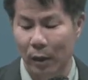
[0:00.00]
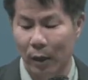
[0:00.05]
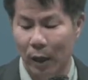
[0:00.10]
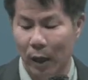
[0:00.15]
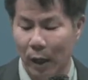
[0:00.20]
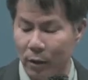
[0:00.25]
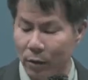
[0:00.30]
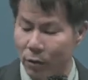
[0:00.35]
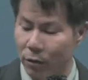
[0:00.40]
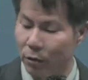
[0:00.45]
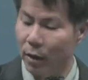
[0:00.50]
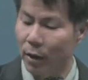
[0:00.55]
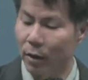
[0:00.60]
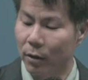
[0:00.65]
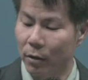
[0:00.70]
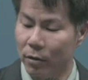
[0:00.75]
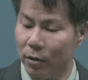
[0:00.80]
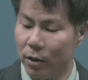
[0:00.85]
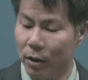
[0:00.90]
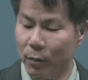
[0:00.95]

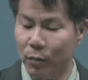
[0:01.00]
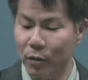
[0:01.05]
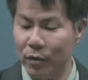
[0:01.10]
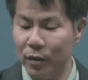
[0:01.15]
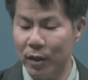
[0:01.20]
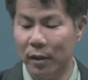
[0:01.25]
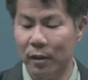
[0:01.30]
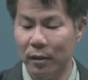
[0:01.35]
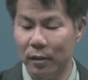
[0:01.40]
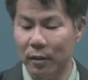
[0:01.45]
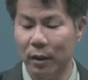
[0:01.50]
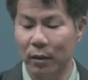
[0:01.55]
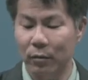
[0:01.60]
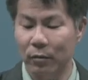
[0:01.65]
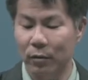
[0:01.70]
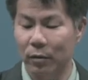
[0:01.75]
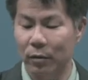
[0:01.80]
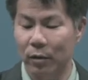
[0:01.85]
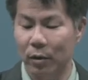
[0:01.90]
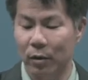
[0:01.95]
안수하여 직분자들을
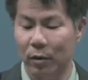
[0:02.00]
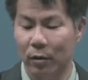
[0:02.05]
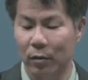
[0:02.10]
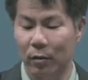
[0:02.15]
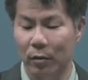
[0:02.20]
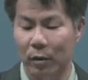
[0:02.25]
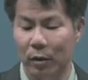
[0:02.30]
세우는 것.